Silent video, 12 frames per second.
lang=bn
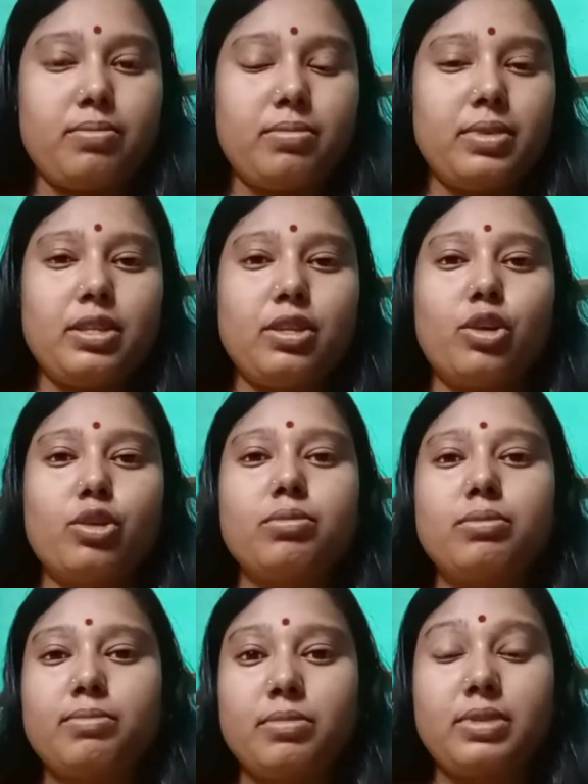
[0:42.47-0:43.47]
মানে ধরো
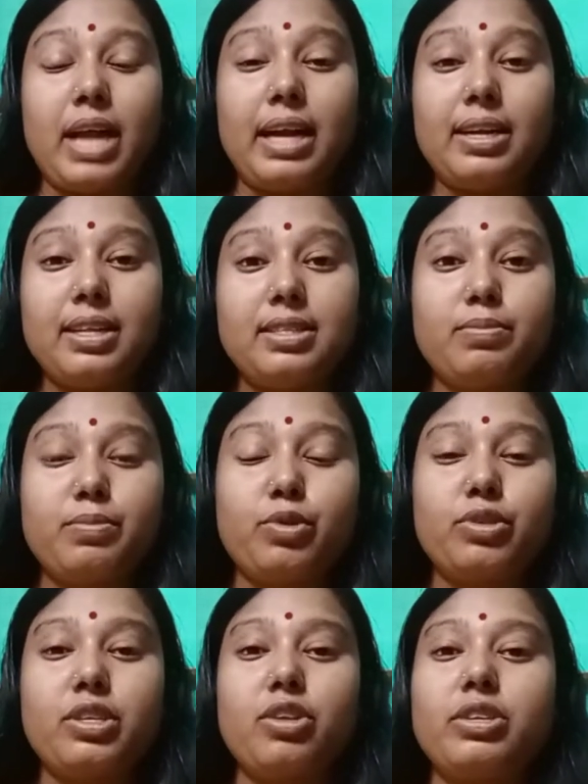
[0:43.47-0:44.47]
ঠান্ডা
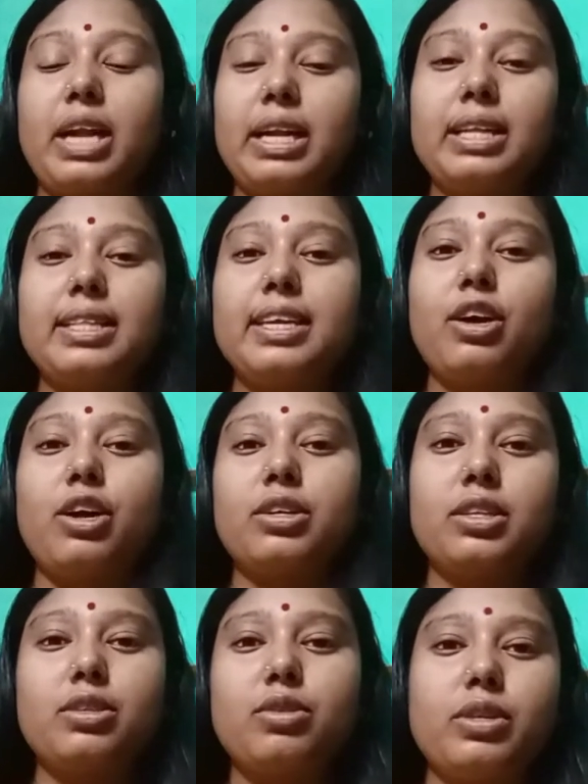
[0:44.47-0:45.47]
পড়ছিল ঠান্ডা থেকে
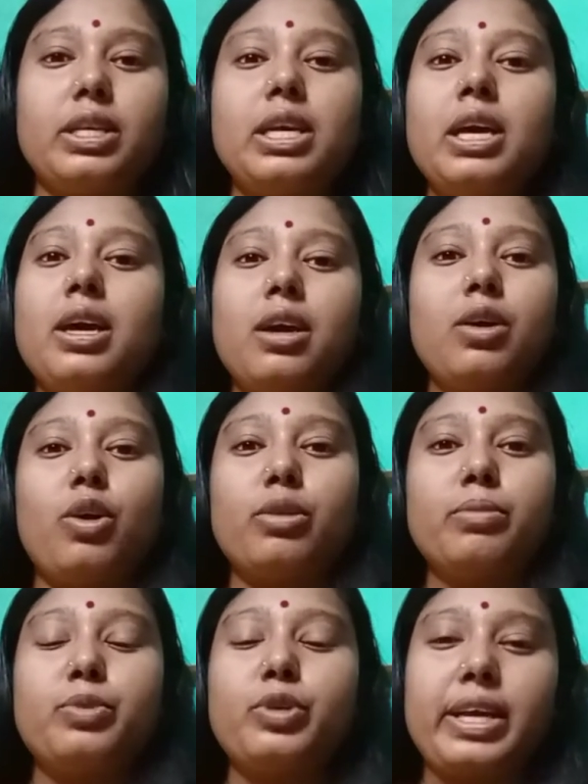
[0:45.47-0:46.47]
হঠাৎ করে গরম
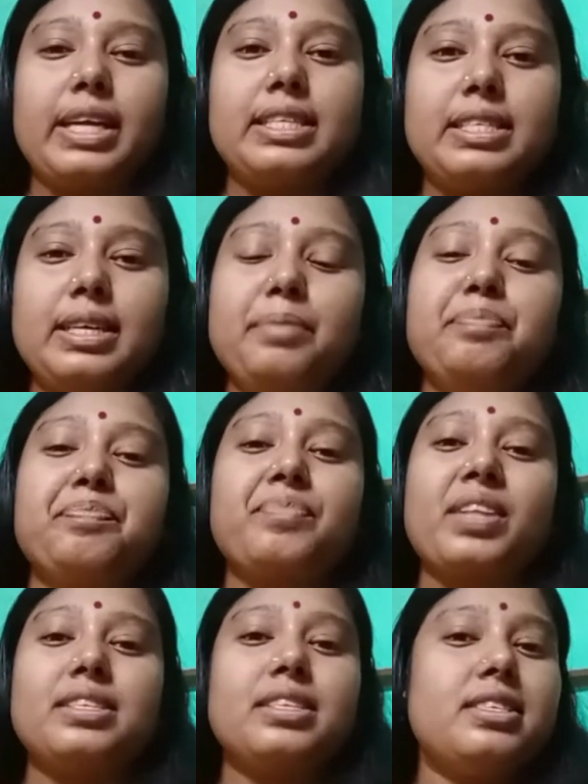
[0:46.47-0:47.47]
পড়ে গেছে
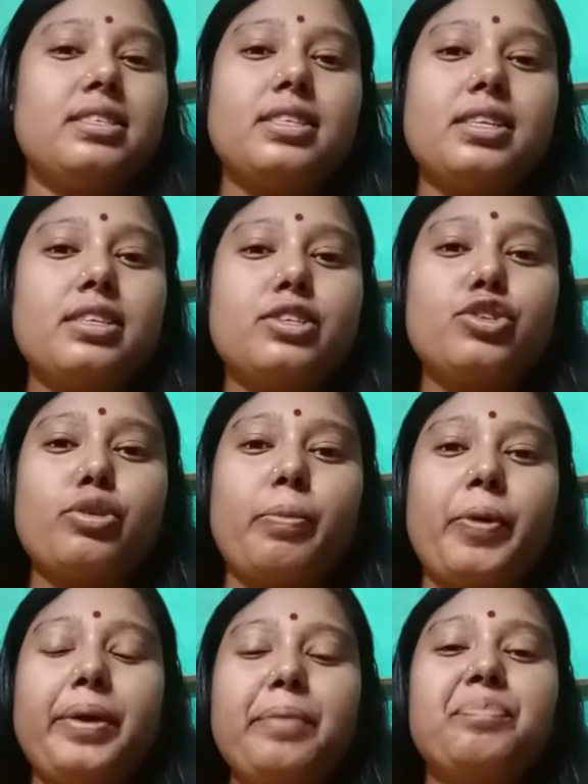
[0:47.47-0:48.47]
সিজন চেঞ্জের
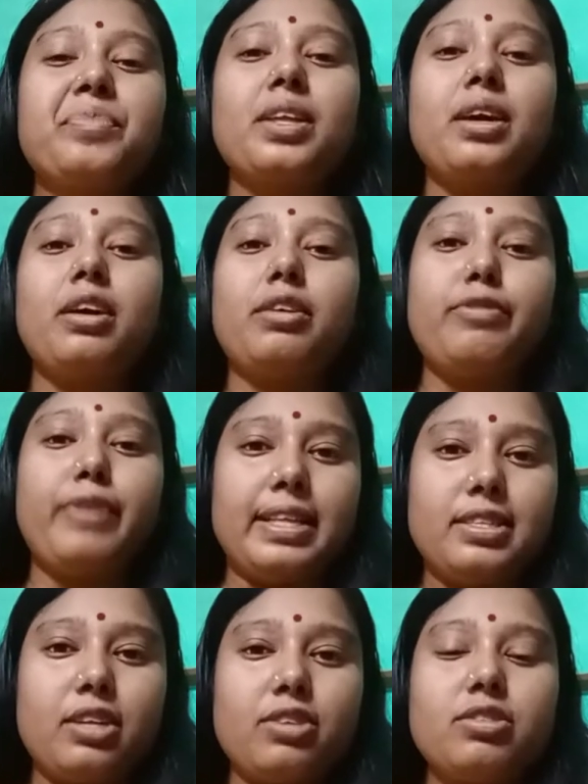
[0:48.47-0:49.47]
সময় ফ্যান
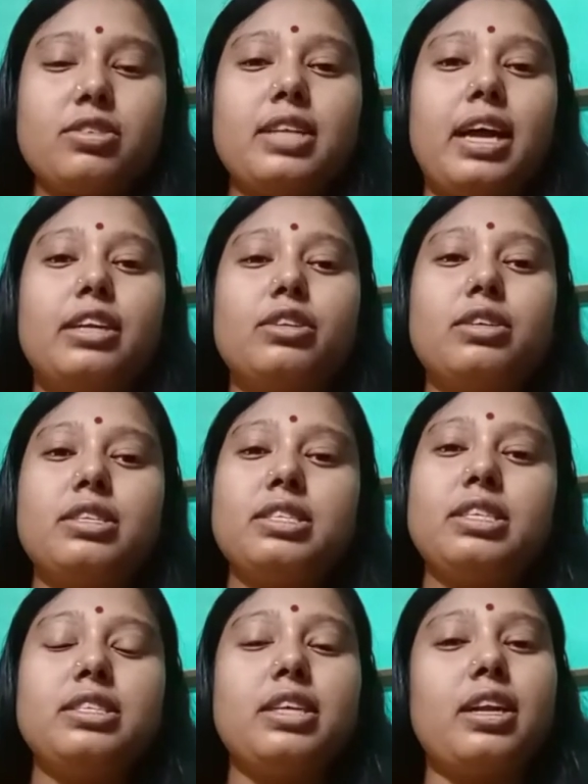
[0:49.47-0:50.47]
চালানো স্টার্ট হয়েছে
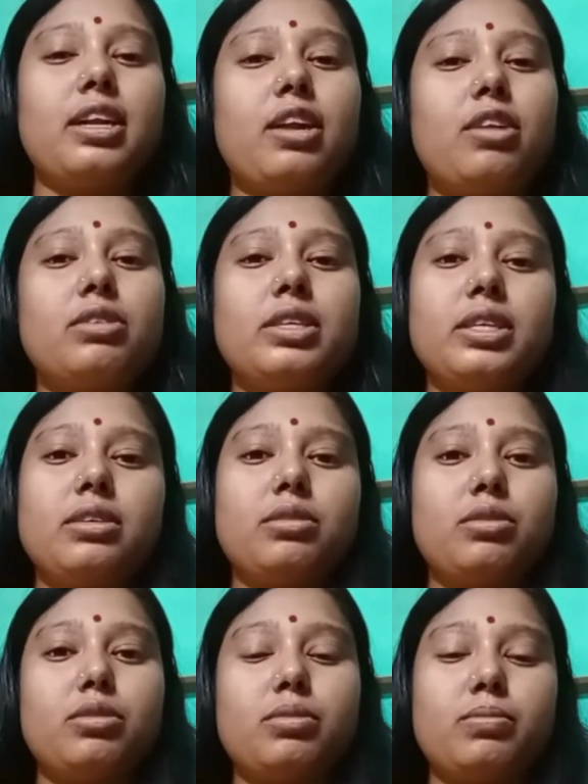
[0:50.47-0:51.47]
যার কারণে
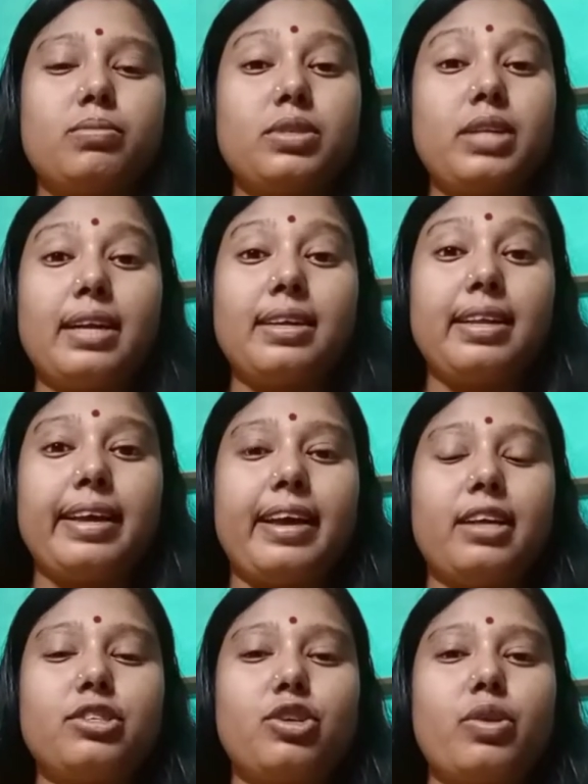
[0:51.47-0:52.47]
ও ঠান্ডা লেগে
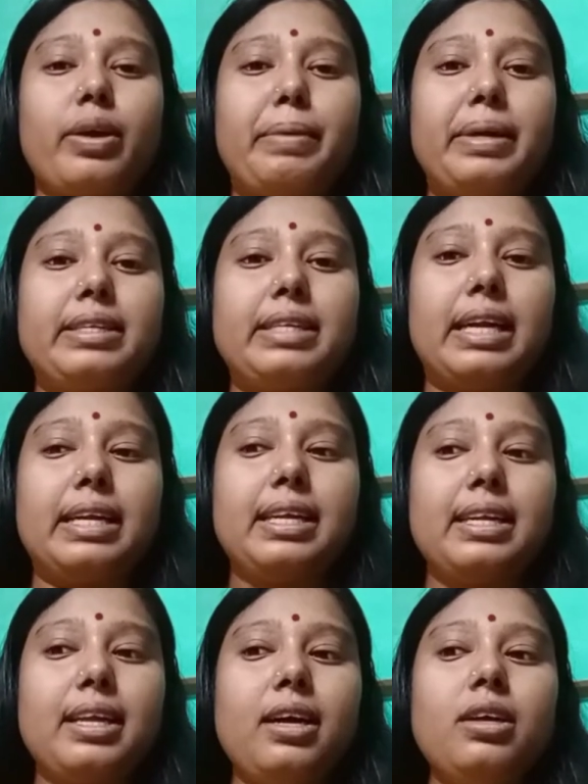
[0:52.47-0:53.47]
গেছিলো এবার
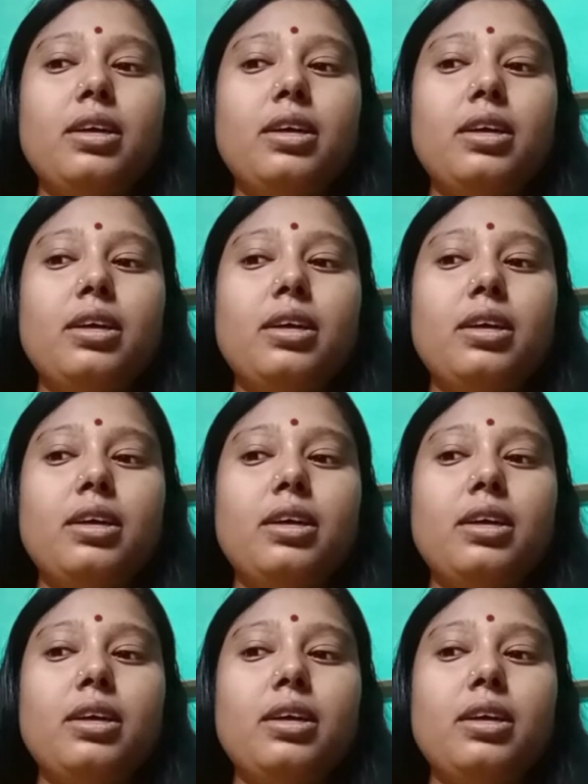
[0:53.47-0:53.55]
ঠান্ডাটা